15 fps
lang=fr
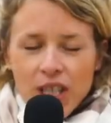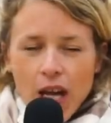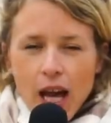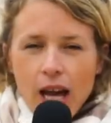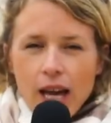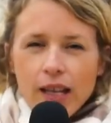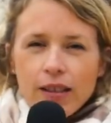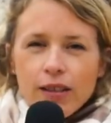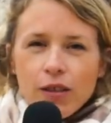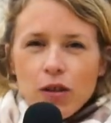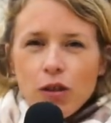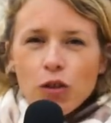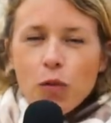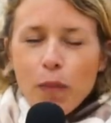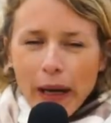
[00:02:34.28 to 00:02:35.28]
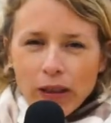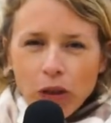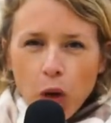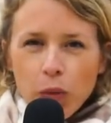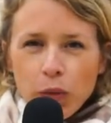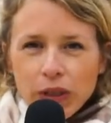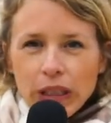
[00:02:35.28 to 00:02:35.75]
Child de
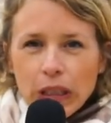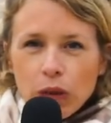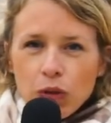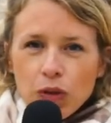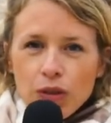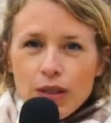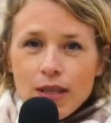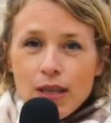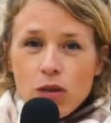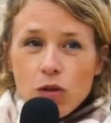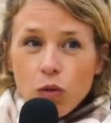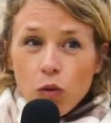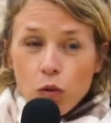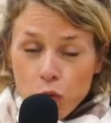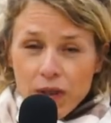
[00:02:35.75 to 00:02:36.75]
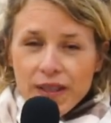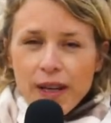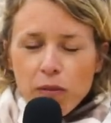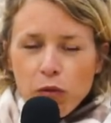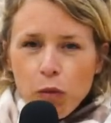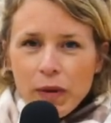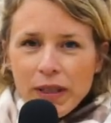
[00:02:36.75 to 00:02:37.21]
Bertrand Bonello, c'est son
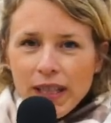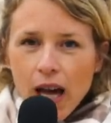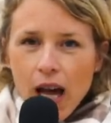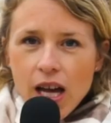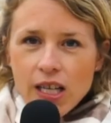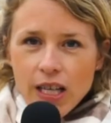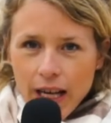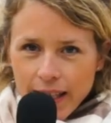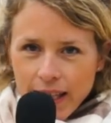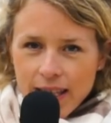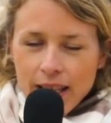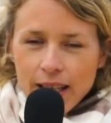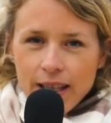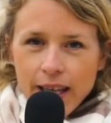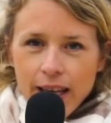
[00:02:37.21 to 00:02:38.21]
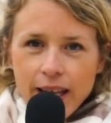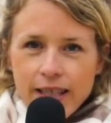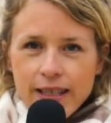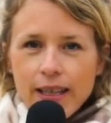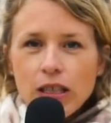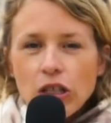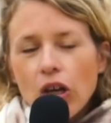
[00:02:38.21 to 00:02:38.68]
huitième long métrage à la quinzaine des
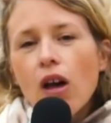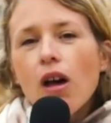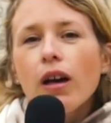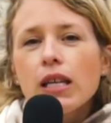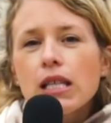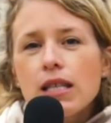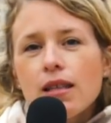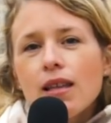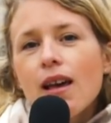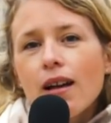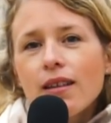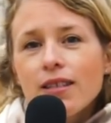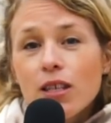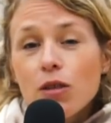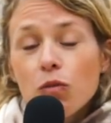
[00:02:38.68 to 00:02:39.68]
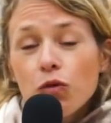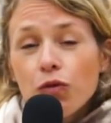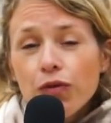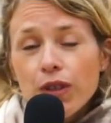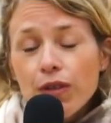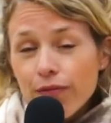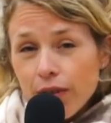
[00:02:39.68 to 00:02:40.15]
réalisateurs et c'est un teen
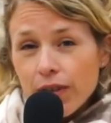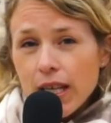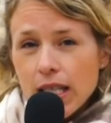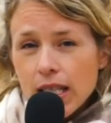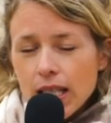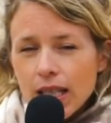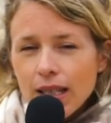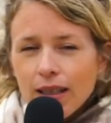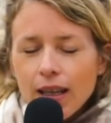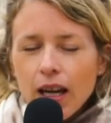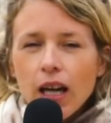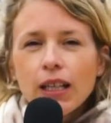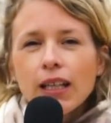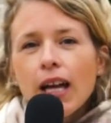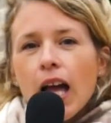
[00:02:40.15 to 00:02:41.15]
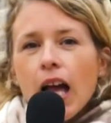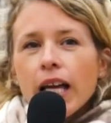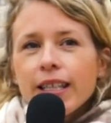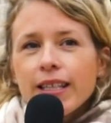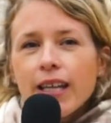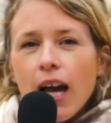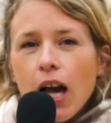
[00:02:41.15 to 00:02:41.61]
movie fantastique
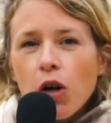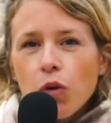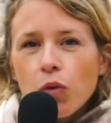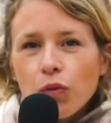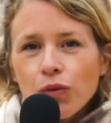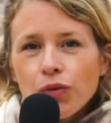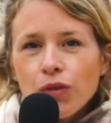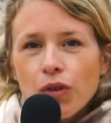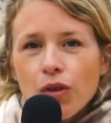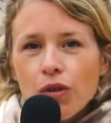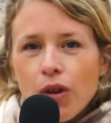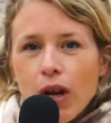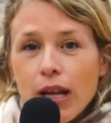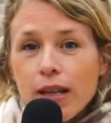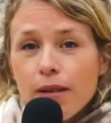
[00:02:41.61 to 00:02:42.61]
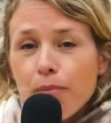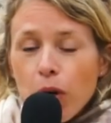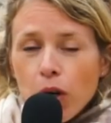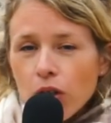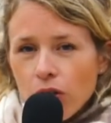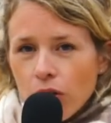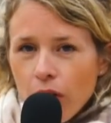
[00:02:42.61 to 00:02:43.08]
qui raconte euh, à
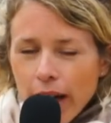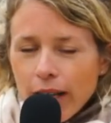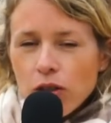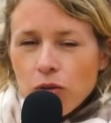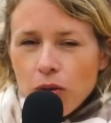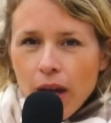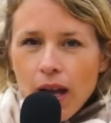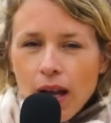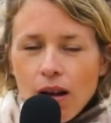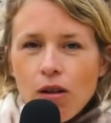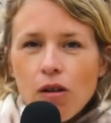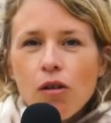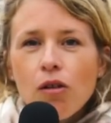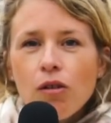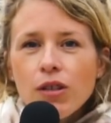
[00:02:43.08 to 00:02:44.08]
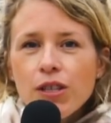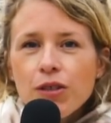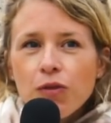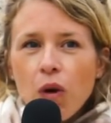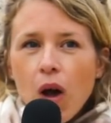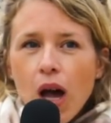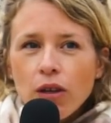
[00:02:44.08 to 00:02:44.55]
l'époque actuelle euh,
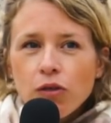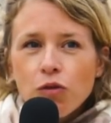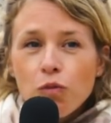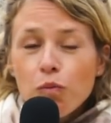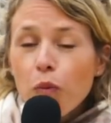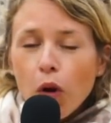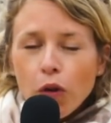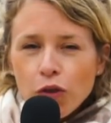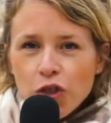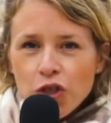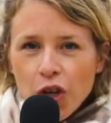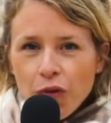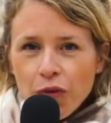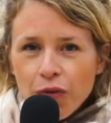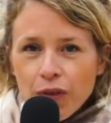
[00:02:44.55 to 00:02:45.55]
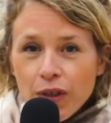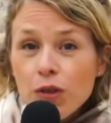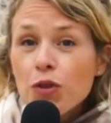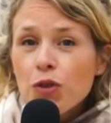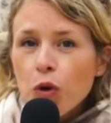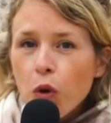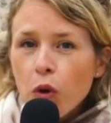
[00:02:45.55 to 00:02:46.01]
l'histoire d'une bande de jeunes filles,
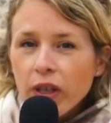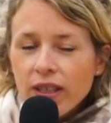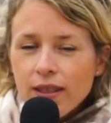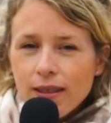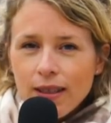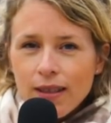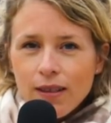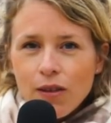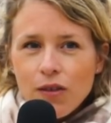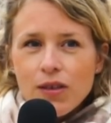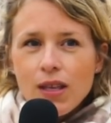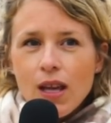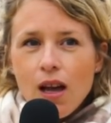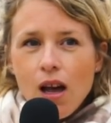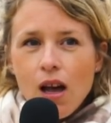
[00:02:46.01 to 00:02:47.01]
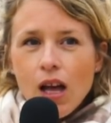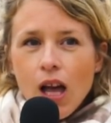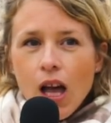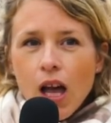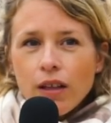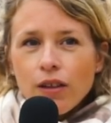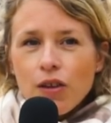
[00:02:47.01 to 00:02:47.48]
une sororité dans un,
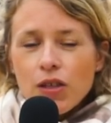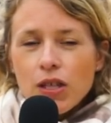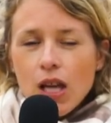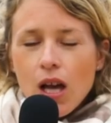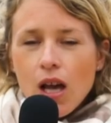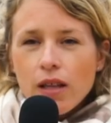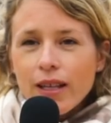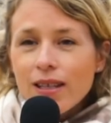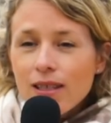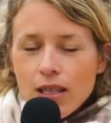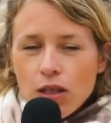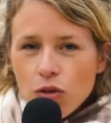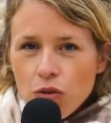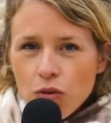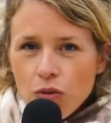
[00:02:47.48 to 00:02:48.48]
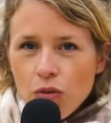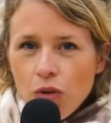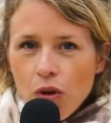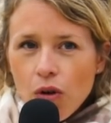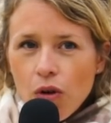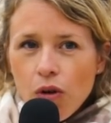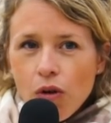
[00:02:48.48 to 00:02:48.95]
dans un institut
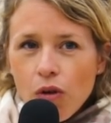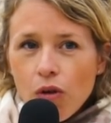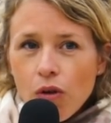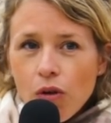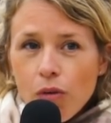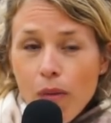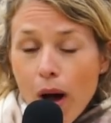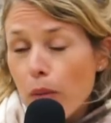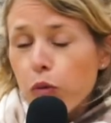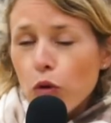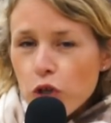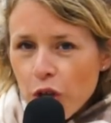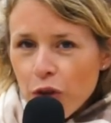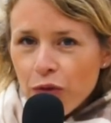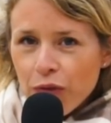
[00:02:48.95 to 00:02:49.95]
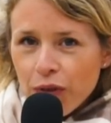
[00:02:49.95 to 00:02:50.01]
euh, bah, pour jeunes